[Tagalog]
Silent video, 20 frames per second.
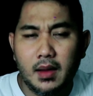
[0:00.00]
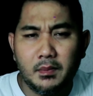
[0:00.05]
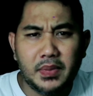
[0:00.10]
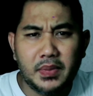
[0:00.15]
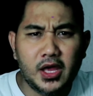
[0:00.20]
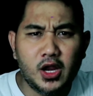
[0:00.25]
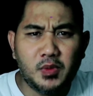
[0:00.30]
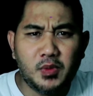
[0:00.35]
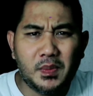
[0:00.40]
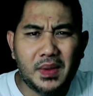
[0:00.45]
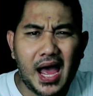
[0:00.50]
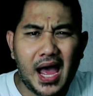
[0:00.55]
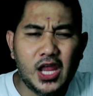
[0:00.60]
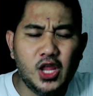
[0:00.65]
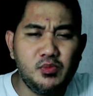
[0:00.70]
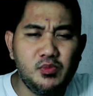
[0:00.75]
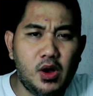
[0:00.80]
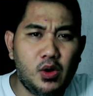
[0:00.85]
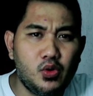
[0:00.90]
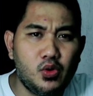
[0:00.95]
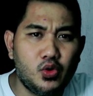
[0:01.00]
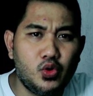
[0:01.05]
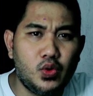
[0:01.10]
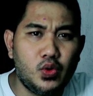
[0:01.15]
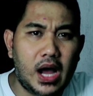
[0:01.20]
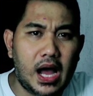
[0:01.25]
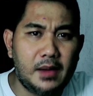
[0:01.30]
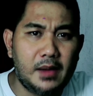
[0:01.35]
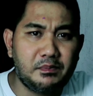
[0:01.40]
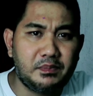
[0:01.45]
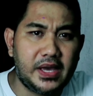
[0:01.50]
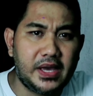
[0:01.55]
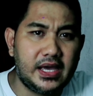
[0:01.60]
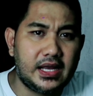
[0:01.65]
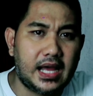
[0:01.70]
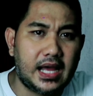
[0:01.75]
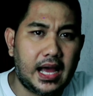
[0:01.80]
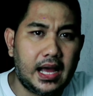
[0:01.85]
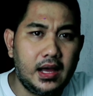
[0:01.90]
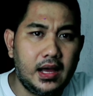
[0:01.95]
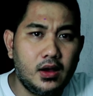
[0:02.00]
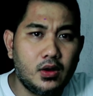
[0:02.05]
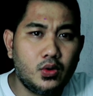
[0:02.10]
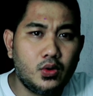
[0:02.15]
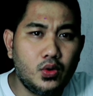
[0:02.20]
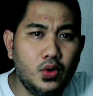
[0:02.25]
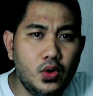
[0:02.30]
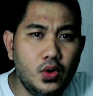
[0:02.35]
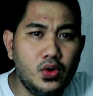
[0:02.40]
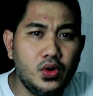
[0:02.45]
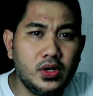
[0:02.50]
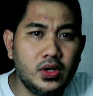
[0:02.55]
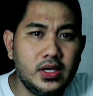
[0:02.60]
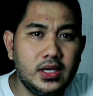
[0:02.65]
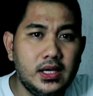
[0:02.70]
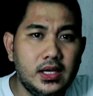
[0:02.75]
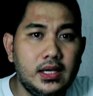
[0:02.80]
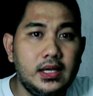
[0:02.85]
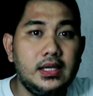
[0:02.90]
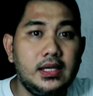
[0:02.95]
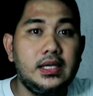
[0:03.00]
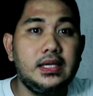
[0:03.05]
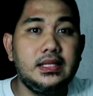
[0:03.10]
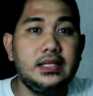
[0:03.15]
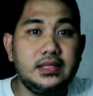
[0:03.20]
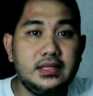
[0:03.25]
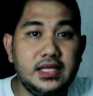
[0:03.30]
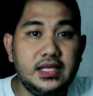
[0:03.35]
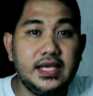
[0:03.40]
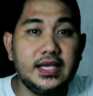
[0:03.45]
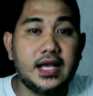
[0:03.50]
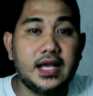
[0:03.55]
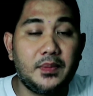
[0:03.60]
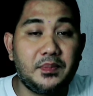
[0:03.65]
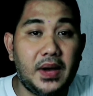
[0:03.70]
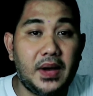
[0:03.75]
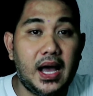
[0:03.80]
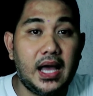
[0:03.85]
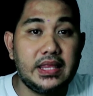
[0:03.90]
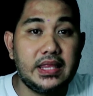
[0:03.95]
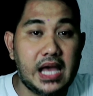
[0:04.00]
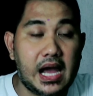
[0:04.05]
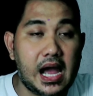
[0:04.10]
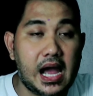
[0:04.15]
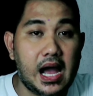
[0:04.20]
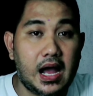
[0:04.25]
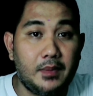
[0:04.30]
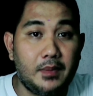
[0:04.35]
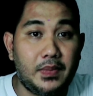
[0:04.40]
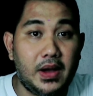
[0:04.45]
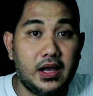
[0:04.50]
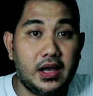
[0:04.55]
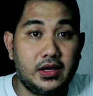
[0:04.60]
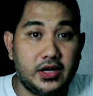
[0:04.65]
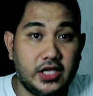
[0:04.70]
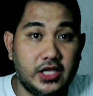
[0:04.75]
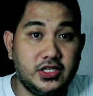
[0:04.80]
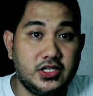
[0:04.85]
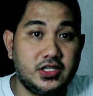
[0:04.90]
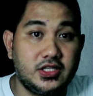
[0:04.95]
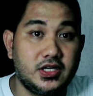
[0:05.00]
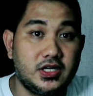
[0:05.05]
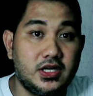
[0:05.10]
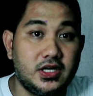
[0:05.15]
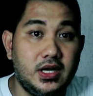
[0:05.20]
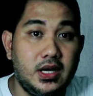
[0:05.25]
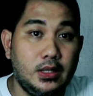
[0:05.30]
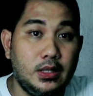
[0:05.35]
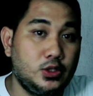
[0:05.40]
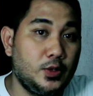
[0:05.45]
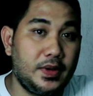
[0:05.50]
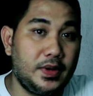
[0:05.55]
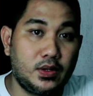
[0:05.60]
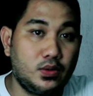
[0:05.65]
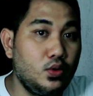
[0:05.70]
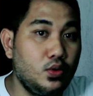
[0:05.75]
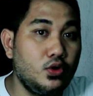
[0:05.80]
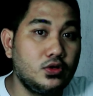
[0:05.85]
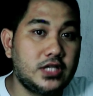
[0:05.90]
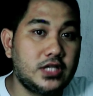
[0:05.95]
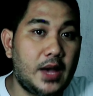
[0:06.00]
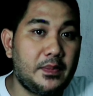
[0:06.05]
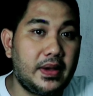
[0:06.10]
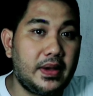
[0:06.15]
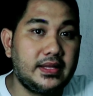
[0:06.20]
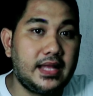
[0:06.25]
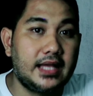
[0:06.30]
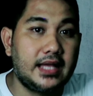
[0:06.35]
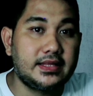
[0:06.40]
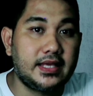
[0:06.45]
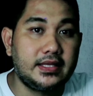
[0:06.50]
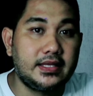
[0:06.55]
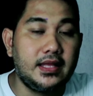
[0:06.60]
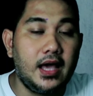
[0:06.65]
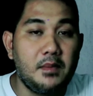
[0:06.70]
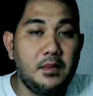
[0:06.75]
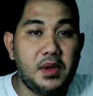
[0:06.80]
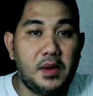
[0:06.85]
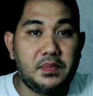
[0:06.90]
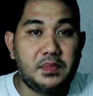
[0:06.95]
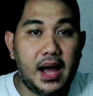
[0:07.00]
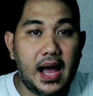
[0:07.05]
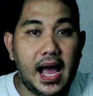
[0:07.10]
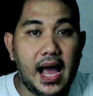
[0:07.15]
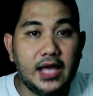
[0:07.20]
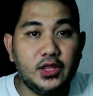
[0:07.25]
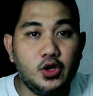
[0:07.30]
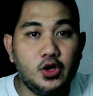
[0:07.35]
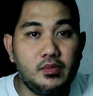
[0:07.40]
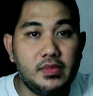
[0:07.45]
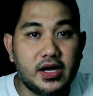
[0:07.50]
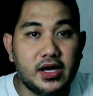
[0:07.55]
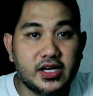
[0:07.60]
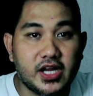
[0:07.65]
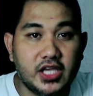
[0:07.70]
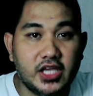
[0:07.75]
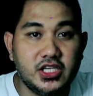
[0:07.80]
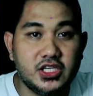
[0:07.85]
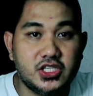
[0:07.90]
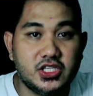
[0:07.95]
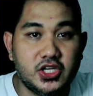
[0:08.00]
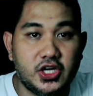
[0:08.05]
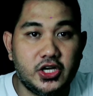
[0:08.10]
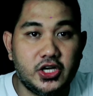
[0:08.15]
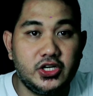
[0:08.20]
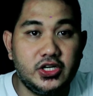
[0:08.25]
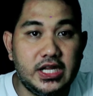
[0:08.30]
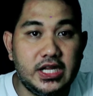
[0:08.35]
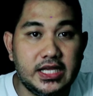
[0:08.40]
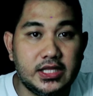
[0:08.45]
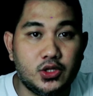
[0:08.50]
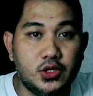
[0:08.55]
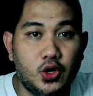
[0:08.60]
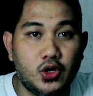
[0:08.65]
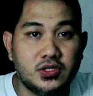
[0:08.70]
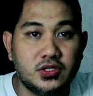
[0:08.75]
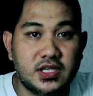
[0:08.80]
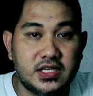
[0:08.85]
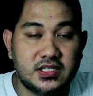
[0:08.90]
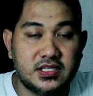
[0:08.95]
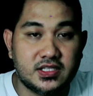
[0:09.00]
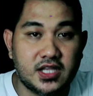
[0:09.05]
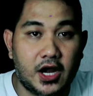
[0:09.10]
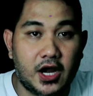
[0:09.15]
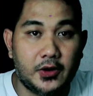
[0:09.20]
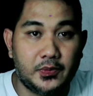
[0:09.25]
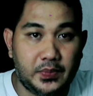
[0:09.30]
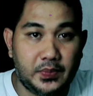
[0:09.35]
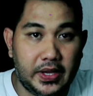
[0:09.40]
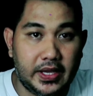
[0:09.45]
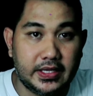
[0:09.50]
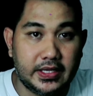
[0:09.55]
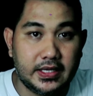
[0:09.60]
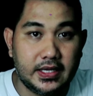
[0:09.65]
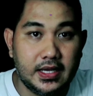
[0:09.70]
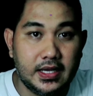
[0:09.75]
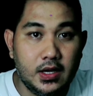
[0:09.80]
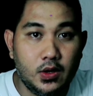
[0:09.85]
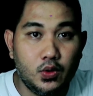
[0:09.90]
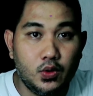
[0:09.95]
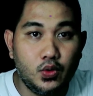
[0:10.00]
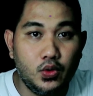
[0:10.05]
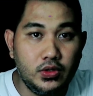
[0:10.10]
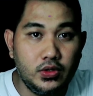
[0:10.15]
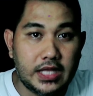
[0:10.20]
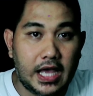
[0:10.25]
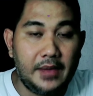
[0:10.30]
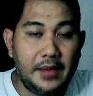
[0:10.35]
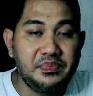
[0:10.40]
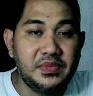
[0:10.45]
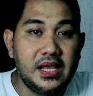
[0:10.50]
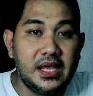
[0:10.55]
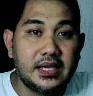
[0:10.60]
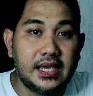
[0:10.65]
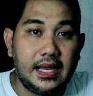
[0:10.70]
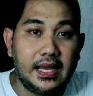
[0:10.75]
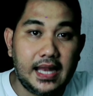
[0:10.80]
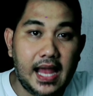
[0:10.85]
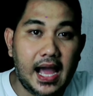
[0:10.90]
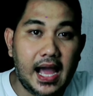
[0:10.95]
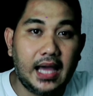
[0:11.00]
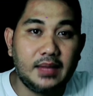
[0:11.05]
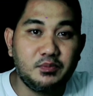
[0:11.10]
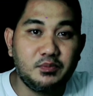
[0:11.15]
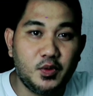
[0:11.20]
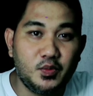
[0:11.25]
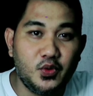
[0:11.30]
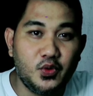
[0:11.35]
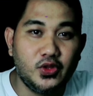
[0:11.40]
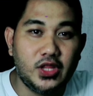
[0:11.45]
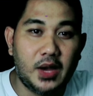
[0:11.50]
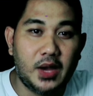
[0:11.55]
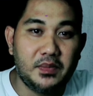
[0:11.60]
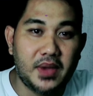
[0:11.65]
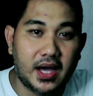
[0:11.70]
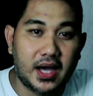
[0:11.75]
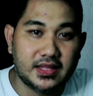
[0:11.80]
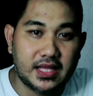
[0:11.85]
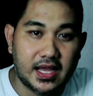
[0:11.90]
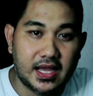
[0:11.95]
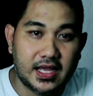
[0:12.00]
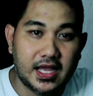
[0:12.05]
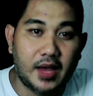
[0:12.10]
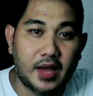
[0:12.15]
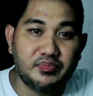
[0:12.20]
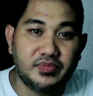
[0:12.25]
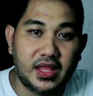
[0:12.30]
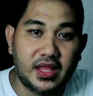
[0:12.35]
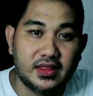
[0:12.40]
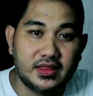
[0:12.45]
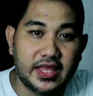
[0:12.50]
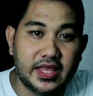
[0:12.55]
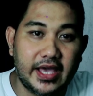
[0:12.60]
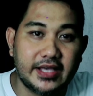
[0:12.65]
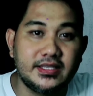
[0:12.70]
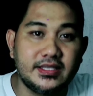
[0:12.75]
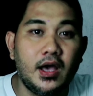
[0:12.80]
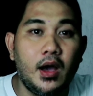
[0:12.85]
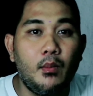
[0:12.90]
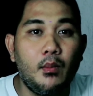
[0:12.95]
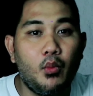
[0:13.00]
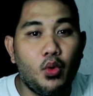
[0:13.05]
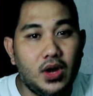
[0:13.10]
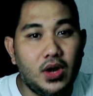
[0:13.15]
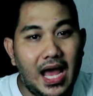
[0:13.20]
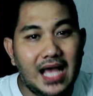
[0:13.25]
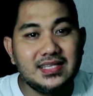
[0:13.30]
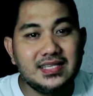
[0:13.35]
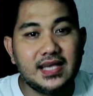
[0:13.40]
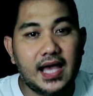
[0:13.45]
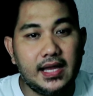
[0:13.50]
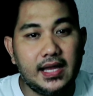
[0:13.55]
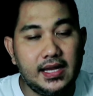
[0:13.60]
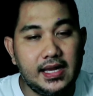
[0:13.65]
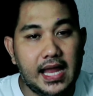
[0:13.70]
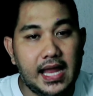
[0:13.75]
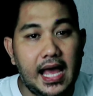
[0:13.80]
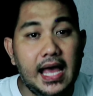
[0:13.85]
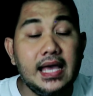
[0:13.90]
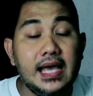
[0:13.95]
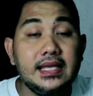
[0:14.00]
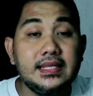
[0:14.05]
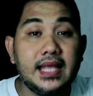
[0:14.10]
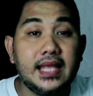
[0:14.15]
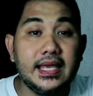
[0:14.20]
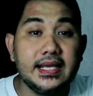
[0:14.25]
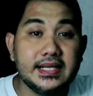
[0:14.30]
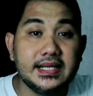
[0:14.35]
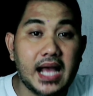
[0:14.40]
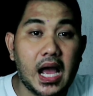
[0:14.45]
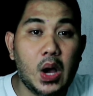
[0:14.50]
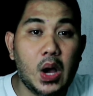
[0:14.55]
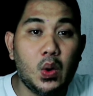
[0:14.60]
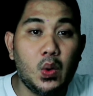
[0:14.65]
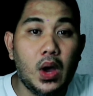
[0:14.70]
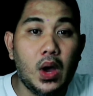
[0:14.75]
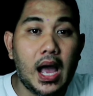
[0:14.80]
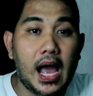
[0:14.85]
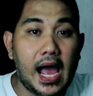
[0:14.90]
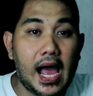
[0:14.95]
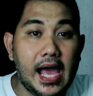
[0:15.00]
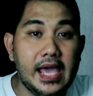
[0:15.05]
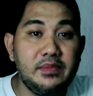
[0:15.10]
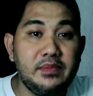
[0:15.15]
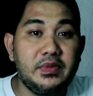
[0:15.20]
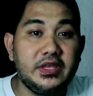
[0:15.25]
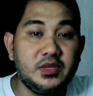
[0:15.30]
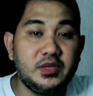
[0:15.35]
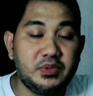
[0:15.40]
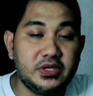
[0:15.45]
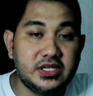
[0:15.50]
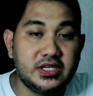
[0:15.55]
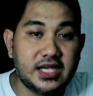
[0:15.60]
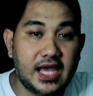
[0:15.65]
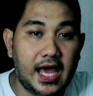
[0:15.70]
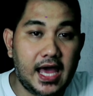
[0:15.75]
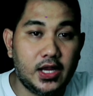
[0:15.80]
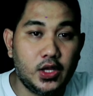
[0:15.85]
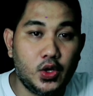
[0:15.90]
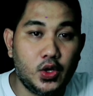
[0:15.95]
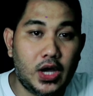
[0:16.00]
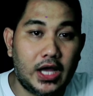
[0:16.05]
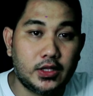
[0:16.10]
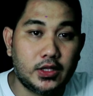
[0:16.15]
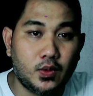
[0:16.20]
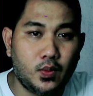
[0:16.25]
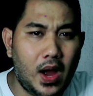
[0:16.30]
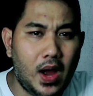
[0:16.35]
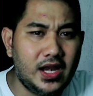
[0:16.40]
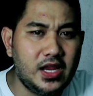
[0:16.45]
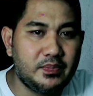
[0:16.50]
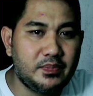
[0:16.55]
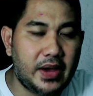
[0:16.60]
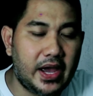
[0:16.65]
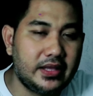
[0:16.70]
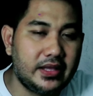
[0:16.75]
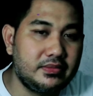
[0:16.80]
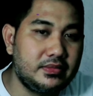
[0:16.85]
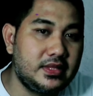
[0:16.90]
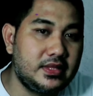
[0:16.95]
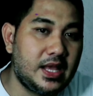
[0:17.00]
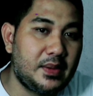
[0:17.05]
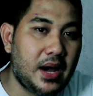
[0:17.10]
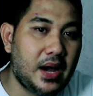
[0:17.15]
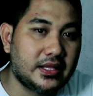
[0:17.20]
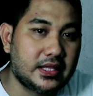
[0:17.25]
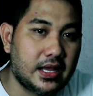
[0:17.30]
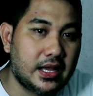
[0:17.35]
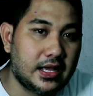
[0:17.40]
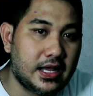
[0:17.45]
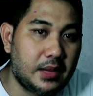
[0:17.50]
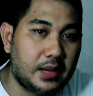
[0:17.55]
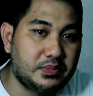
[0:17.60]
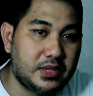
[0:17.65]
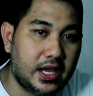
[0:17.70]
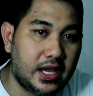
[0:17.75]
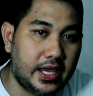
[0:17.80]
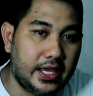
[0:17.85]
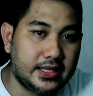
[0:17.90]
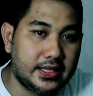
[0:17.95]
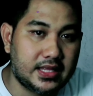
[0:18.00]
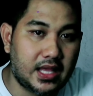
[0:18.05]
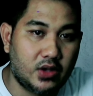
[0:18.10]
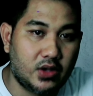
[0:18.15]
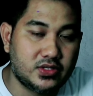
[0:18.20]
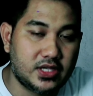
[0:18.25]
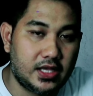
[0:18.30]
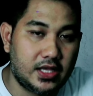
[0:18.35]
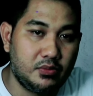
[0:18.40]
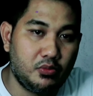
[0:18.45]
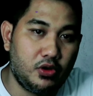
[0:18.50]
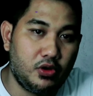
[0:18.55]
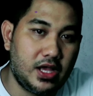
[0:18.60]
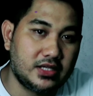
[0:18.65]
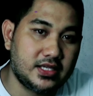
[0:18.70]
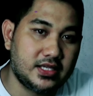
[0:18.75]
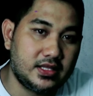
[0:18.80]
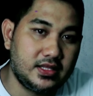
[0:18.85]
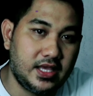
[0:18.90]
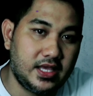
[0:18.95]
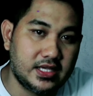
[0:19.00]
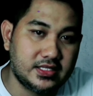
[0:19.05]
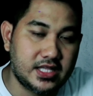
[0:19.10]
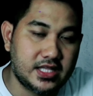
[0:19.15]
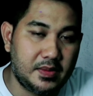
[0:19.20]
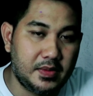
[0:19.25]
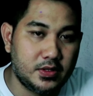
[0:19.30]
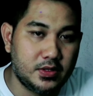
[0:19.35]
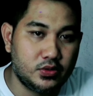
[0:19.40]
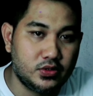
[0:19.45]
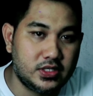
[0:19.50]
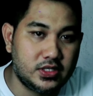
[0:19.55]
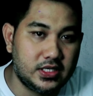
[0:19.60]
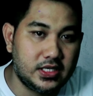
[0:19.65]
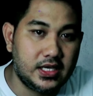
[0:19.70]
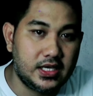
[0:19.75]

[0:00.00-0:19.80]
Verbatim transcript: Pero paano makukuha ang pera kung hindi ka pa nakakapag-register? So pag-uusapan natin paano mag-register dito sa StarPay. Una, kailangan mo munang makatanggap ng text mula sa kanila na ikaw ay beneficiaryo at qualified na makatanggap ng 8,000 mula sa DSWD.